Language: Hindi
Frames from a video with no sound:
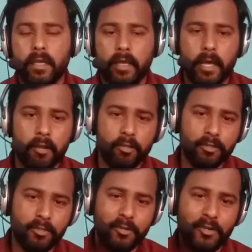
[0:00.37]
हेलो
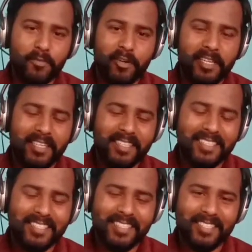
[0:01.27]
दोस्तों गुड मॉर्निंग
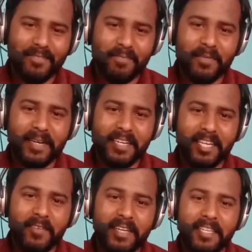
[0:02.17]
मैं वंटी
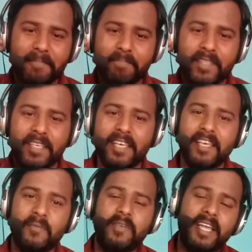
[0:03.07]
रवानी
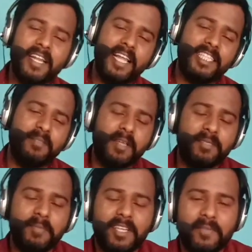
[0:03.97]
बी आर क्लासेस में आप
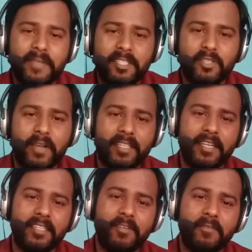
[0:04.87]
सभी का फिर से स्वागत
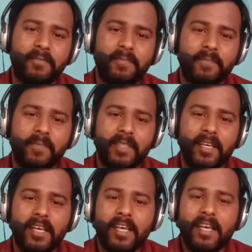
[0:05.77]
करता हूँ
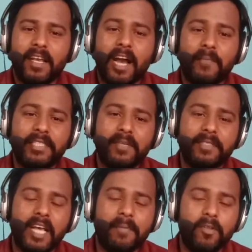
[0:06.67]
काफ़ी समय
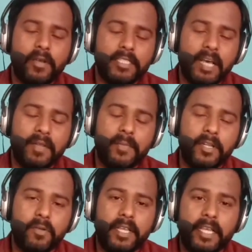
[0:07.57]
से आप लोगों के सामने
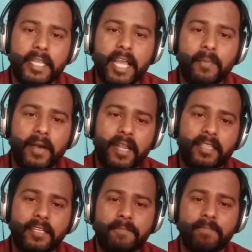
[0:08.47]
वीडियो लेके नहीं आ पा रहा
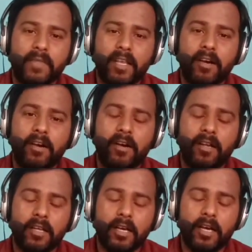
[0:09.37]
था
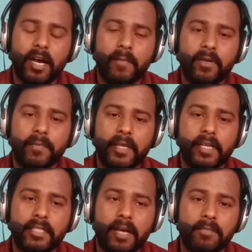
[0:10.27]
और अपकमिंग
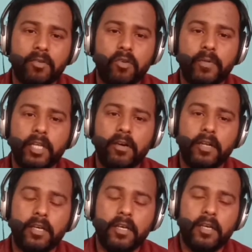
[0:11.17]
एग्ज़ाम्स ग्रुप डी
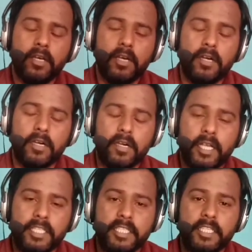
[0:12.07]
और
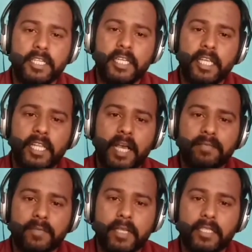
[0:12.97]
एसएससी जीडी के लिए आप
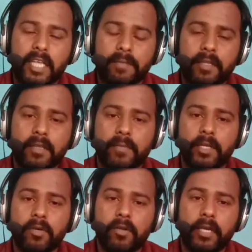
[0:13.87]
सभी के सामने
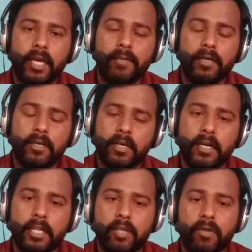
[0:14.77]
वीडियो लेके अब
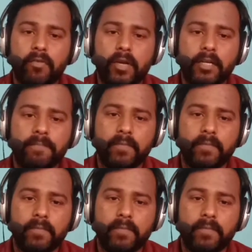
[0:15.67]
कंटिन्यू रहूँगा